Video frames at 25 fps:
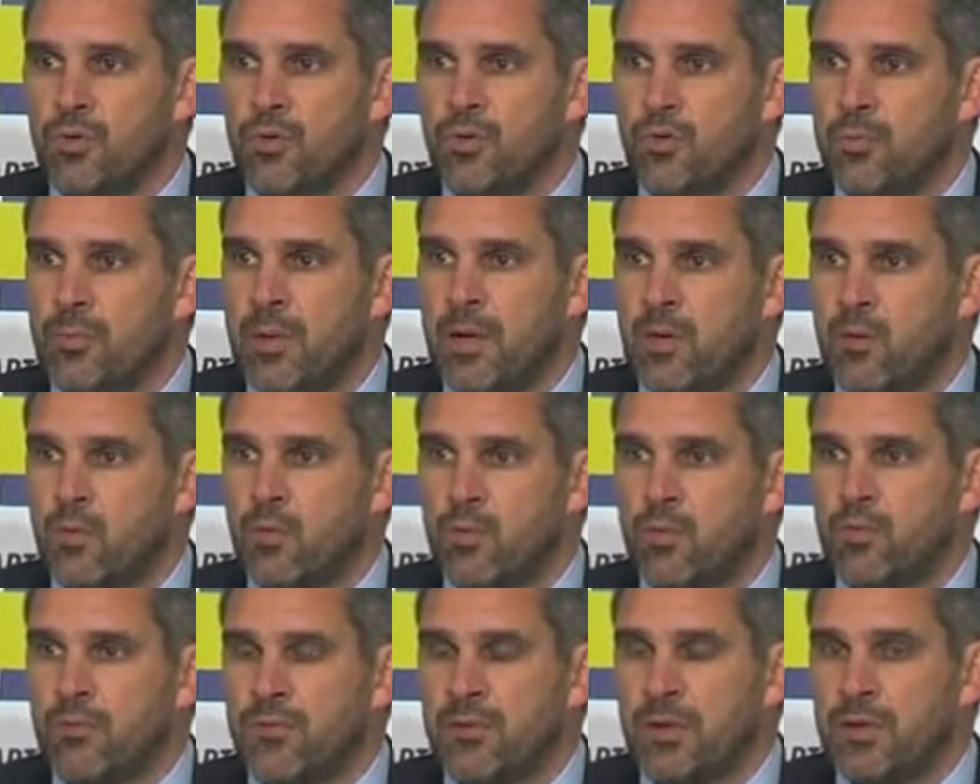
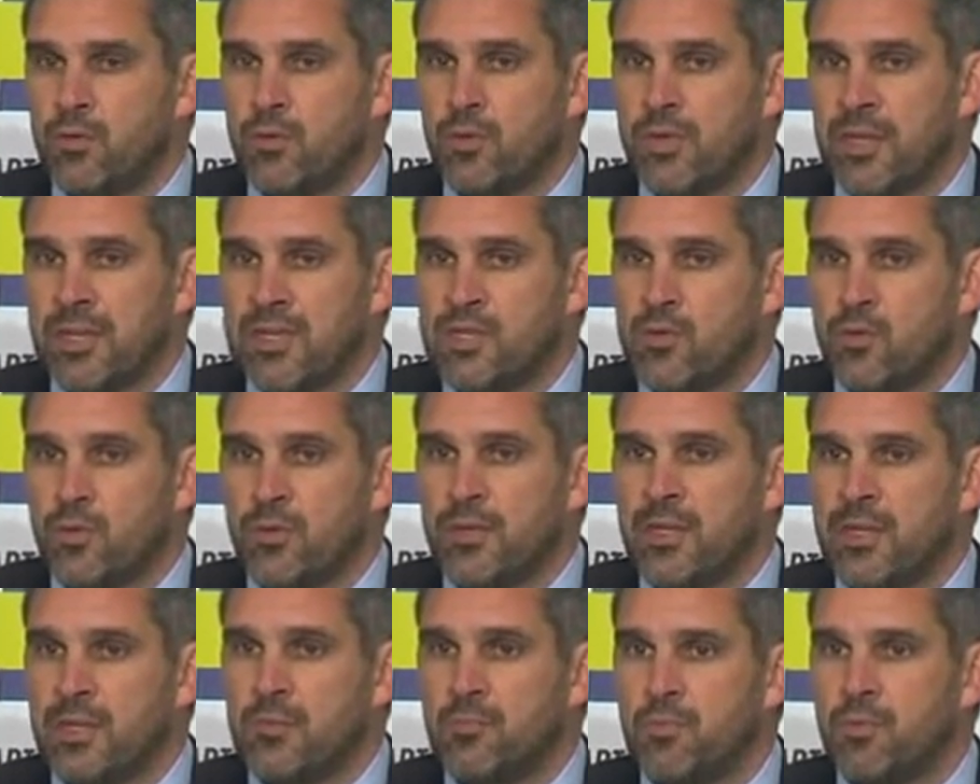ballons, enfin d'occasions
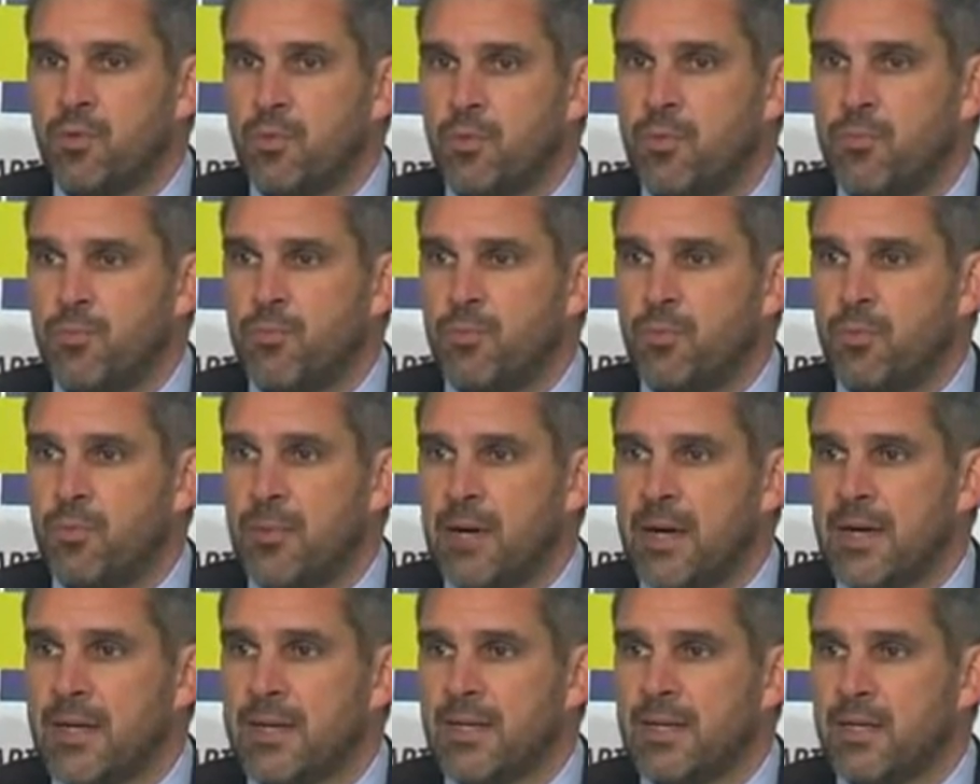nettes pour, pour
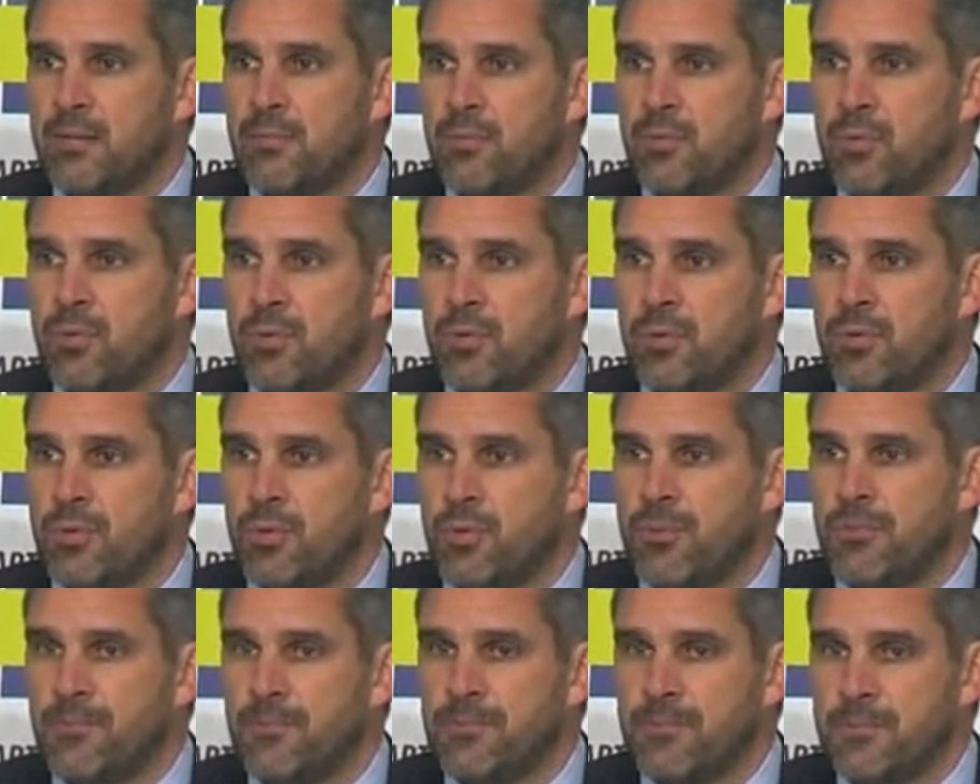marquer,
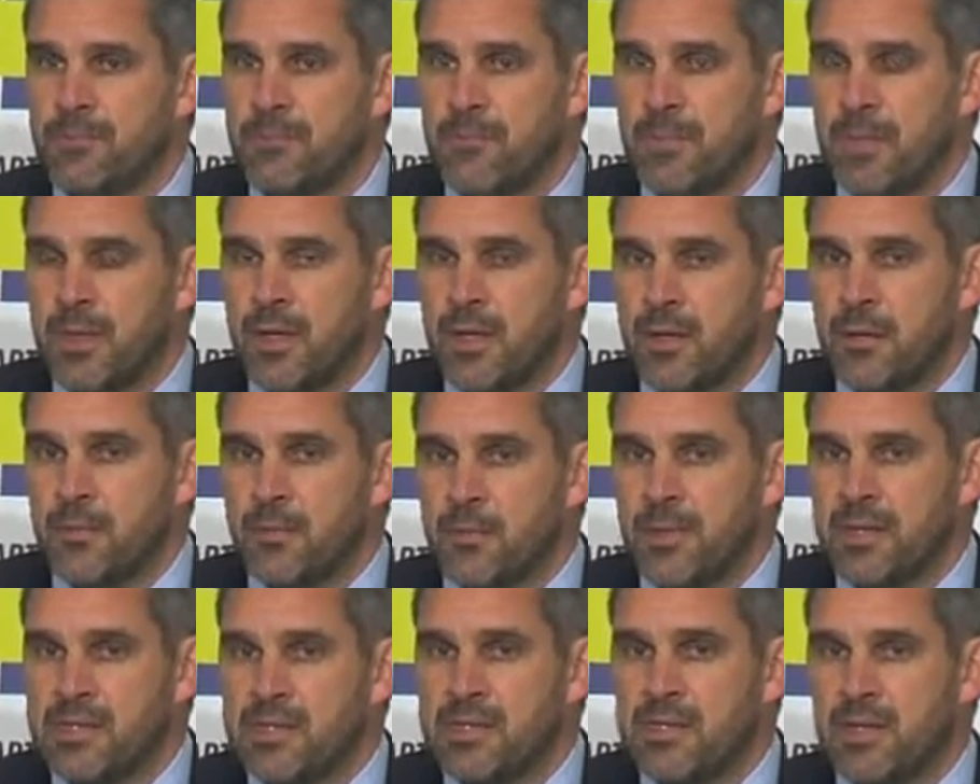pour
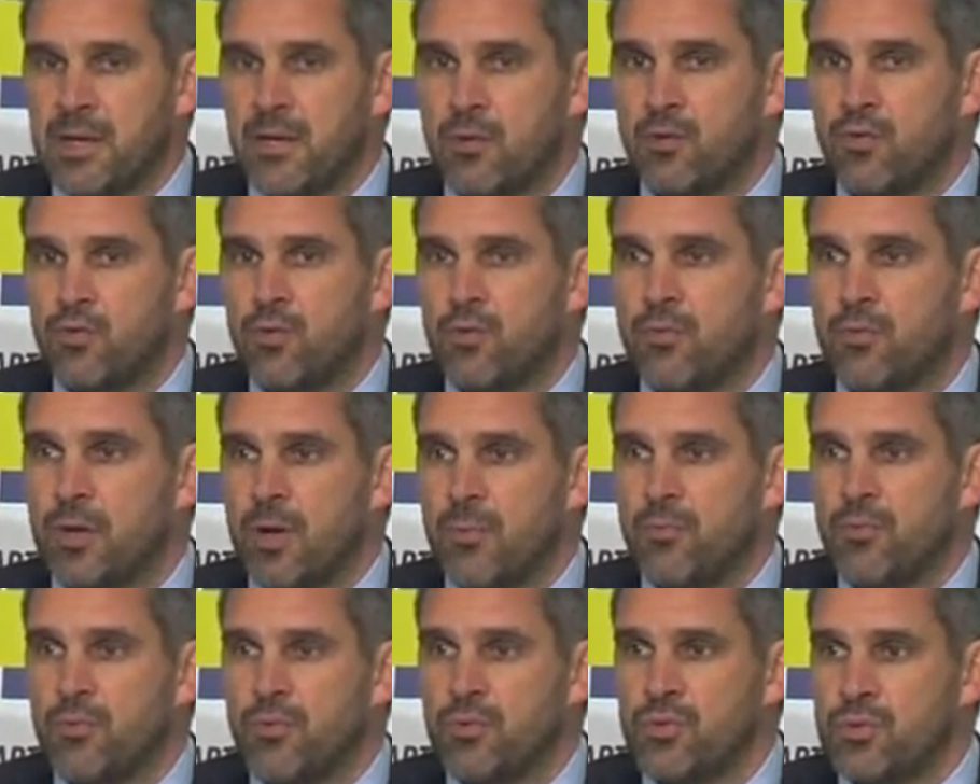passer à 2,
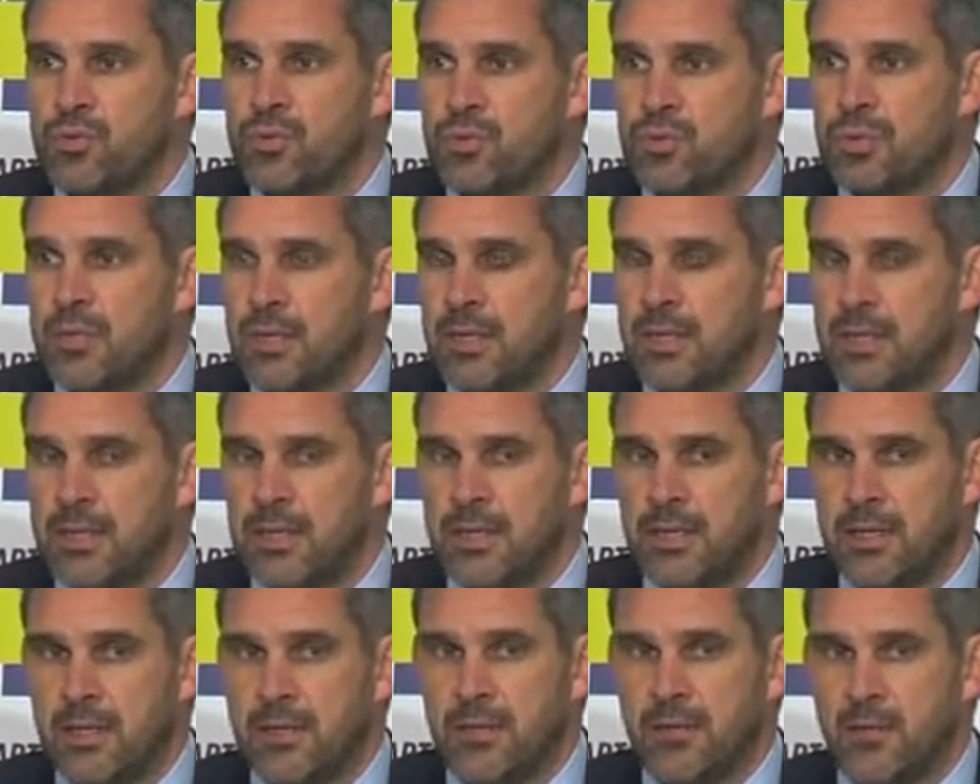voire plus.
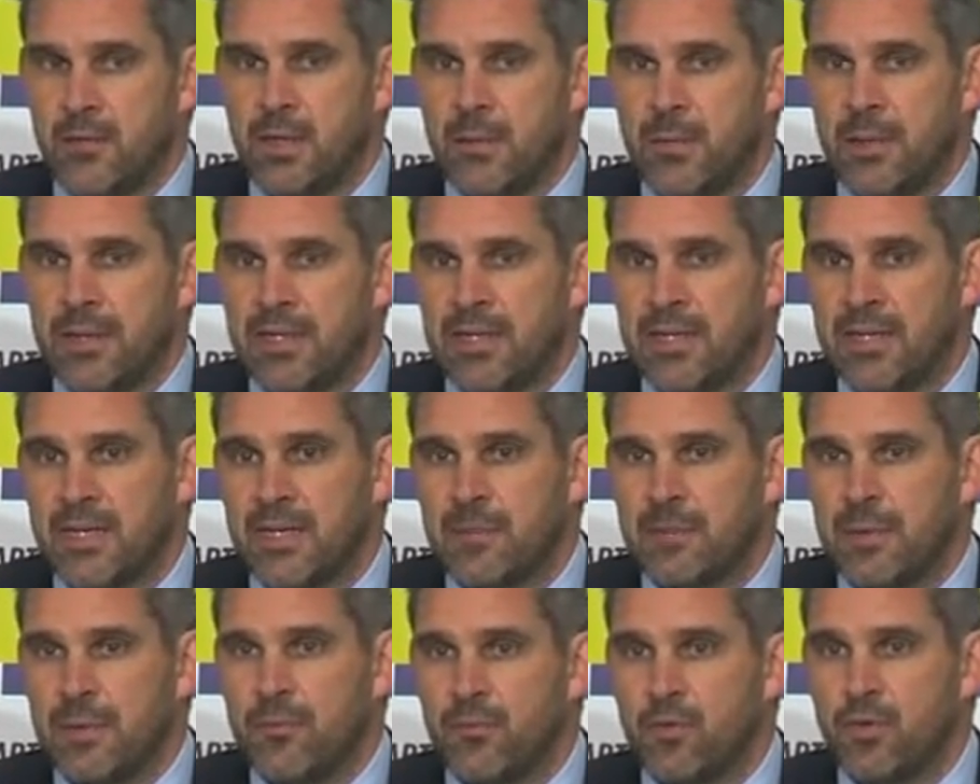Et on n'a pas été
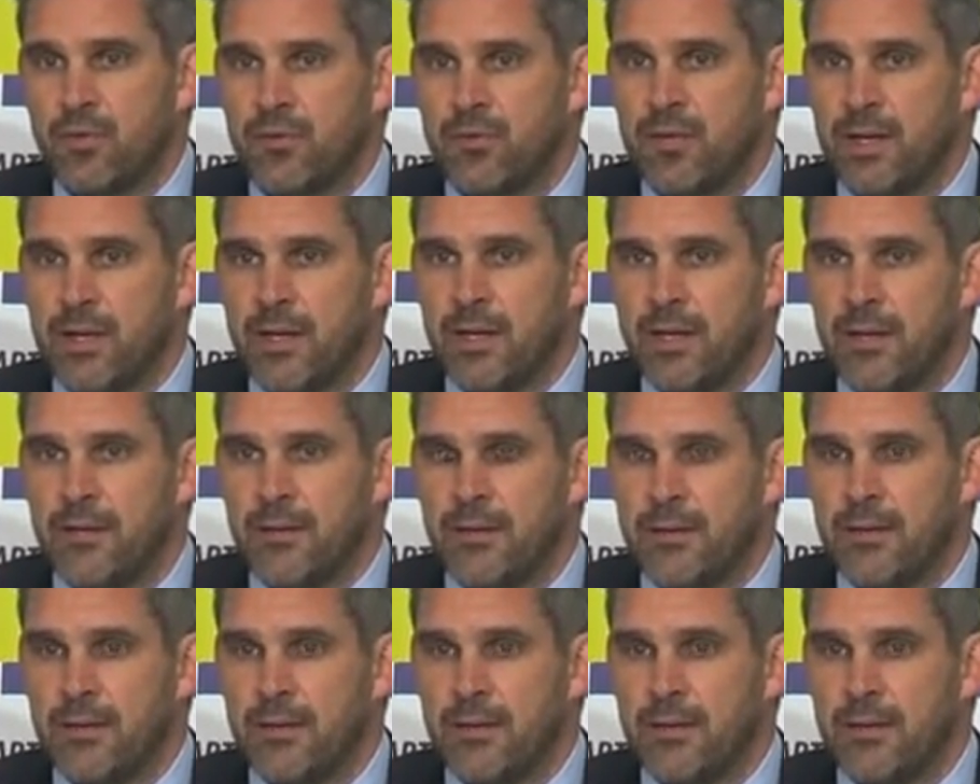capable de le faire.